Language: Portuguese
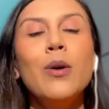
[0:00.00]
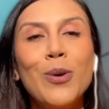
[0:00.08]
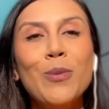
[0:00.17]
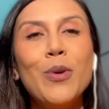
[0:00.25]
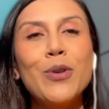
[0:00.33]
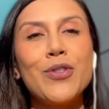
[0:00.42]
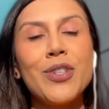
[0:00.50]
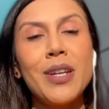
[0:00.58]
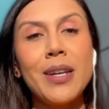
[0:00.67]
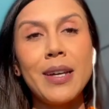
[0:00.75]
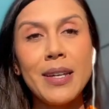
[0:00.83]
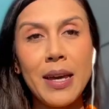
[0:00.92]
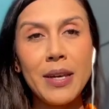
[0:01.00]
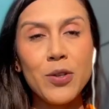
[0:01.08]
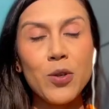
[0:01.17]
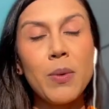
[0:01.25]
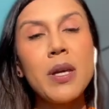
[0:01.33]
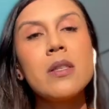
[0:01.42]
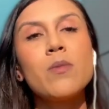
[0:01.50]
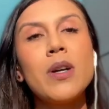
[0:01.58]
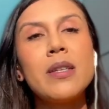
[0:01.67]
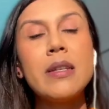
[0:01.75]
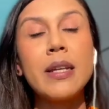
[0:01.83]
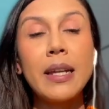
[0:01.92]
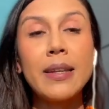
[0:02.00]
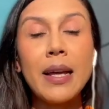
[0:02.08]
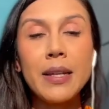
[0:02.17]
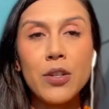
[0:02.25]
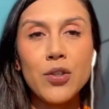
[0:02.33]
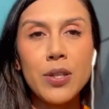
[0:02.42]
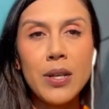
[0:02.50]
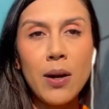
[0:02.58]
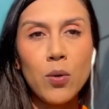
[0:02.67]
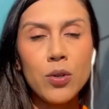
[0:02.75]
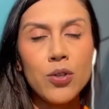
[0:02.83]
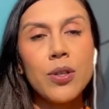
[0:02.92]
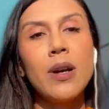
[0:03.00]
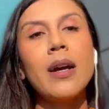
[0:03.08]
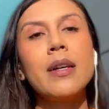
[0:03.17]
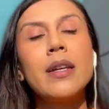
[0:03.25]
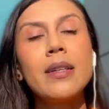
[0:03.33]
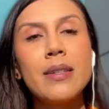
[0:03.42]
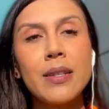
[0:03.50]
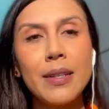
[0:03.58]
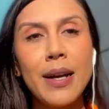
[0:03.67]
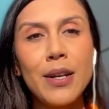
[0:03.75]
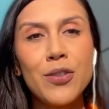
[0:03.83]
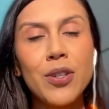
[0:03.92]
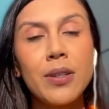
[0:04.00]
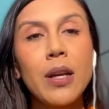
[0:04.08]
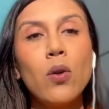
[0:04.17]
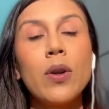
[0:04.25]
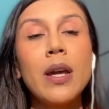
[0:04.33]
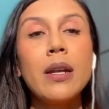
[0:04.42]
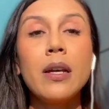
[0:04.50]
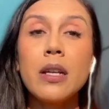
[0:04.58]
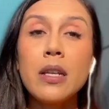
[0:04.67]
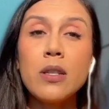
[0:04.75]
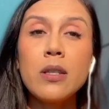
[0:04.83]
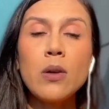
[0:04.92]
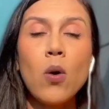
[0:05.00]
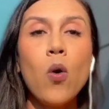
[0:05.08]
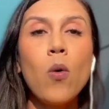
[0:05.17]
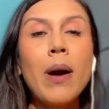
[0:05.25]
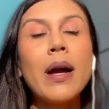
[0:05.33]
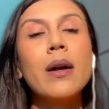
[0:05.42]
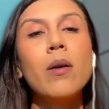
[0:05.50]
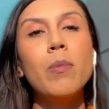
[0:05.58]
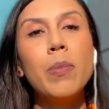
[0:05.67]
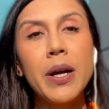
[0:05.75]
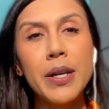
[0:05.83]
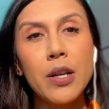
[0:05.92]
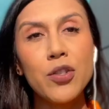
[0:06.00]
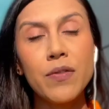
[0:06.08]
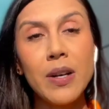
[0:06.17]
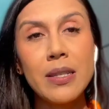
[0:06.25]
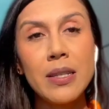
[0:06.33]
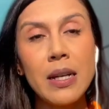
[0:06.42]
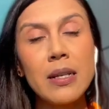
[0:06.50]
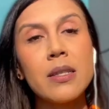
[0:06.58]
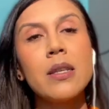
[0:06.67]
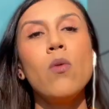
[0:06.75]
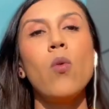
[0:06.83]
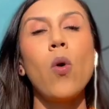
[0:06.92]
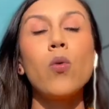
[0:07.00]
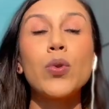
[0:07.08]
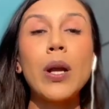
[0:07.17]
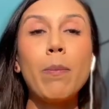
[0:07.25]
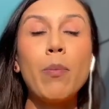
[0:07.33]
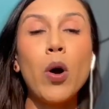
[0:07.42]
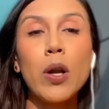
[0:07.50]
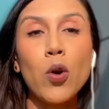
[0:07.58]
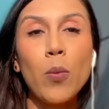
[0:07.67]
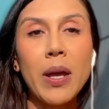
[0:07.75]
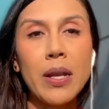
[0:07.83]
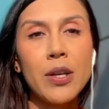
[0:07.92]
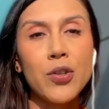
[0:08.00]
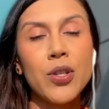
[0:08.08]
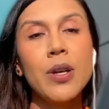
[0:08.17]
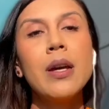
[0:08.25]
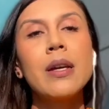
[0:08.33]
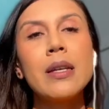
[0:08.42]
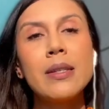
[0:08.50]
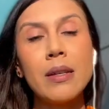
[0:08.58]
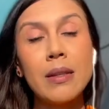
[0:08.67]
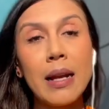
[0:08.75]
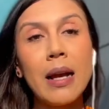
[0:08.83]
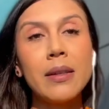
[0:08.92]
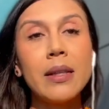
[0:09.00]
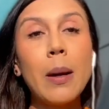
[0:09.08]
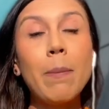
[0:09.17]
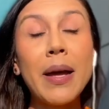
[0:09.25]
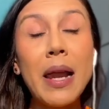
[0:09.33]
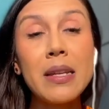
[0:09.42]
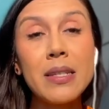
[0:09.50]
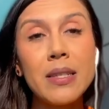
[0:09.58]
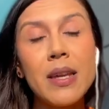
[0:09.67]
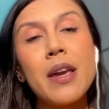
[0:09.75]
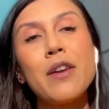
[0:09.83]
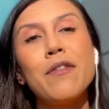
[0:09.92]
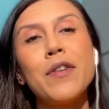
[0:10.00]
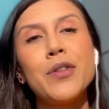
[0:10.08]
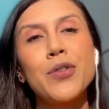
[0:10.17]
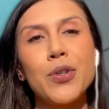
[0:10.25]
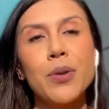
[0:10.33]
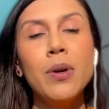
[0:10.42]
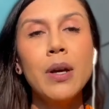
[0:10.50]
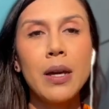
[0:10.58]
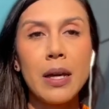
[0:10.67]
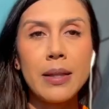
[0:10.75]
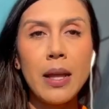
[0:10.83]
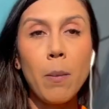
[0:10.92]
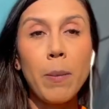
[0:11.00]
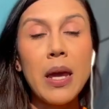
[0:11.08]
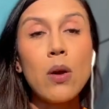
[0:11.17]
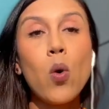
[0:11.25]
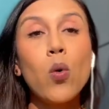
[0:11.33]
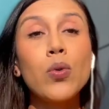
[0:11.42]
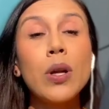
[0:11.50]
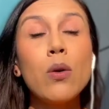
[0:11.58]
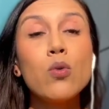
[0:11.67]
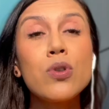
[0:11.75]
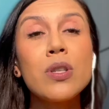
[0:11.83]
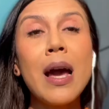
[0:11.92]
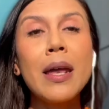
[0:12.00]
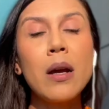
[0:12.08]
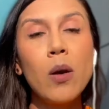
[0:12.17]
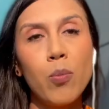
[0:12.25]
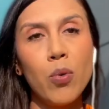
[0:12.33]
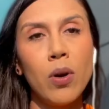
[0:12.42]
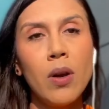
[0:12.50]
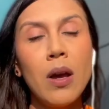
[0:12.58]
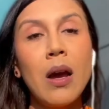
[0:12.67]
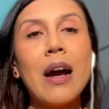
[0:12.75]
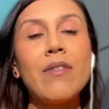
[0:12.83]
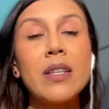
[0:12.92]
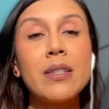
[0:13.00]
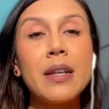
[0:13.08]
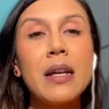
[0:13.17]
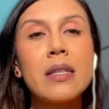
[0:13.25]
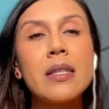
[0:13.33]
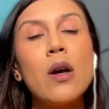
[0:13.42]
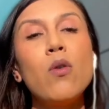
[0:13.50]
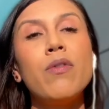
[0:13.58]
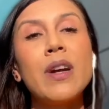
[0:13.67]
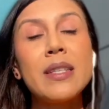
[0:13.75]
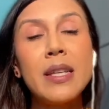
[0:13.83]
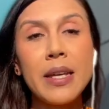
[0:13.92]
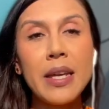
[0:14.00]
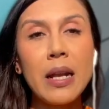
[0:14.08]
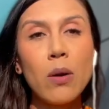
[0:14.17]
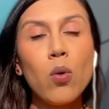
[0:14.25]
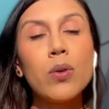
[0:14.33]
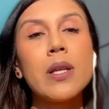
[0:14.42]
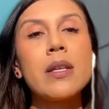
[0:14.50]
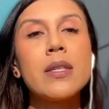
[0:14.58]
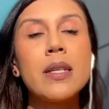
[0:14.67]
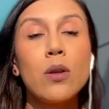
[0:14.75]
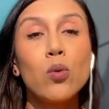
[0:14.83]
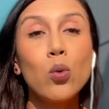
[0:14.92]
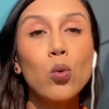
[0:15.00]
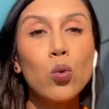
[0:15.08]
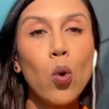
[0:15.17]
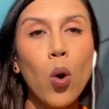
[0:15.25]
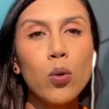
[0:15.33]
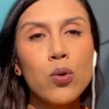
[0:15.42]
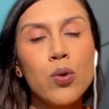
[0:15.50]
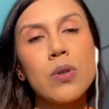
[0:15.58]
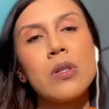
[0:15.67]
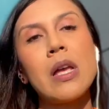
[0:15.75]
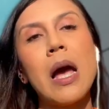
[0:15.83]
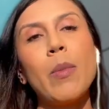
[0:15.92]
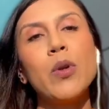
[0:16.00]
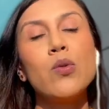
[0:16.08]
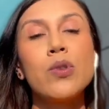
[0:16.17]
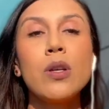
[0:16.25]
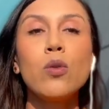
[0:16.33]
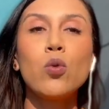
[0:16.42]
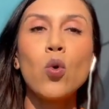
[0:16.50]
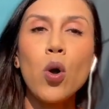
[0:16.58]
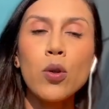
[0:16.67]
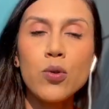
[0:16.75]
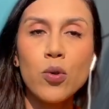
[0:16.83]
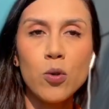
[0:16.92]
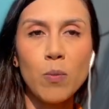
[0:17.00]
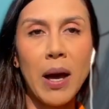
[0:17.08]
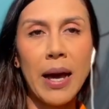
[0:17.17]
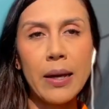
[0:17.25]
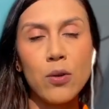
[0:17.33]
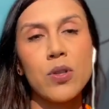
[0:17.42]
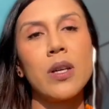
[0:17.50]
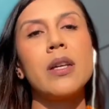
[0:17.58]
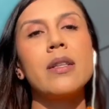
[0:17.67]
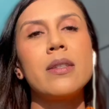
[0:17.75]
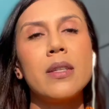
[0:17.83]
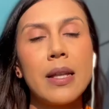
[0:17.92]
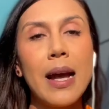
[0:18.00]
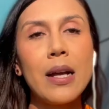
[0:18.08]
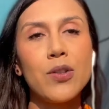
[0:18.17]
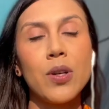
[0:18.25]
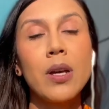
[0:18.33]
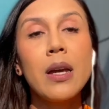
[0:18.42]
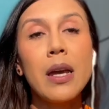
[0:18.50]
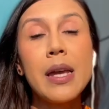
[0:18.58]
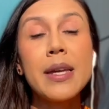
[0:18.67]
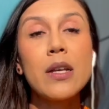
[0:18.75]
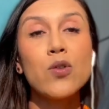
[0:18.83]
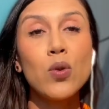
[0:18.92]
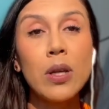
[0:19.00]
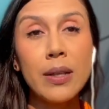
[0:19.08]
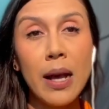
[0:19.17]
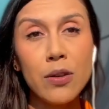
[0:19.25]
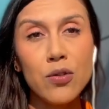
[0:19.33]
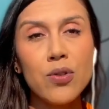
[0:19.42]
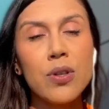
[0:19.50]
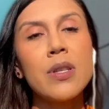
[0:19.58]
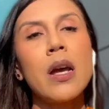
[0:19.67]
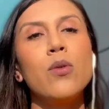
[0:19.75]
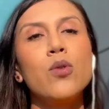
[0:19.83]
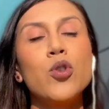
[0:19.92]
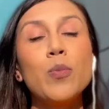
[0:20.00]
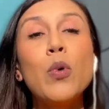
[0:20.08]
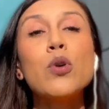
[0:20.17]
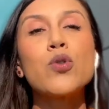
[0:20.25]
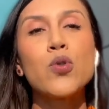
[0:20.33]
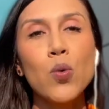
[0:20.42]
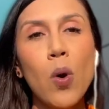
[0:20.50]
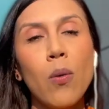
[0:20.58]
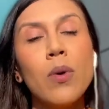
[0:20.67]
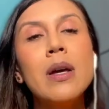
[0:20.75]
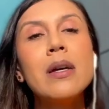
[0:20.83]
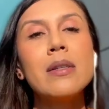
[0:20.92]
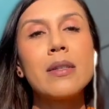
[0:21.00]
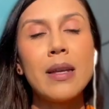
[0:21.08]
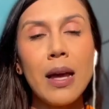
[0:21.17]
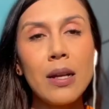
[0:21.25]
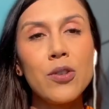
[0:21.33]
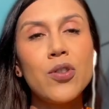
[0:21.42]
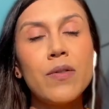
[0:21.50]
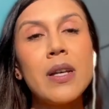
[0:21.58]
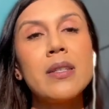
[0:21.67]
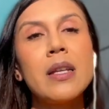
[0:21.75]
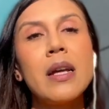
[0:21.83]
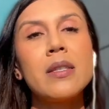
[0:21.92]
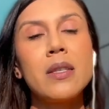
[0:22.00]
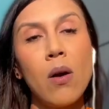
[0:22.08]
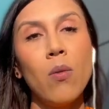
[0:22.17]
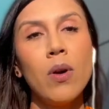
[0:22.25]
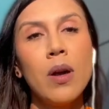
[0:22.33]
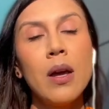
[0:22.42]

Um bom dia, e é isso mesmo. A Secretaria de Saúde aqui da cidade de Lorena iniciou uma campanha de vacinação contra a poliomielite, que se trata da paralisia infantil, e também contra o sarampo. A vacinação vai seguir acontecendo todos os sábados em todos os bairros aqui da cidade, em que as unidades de saúde possuam salas de vacinação.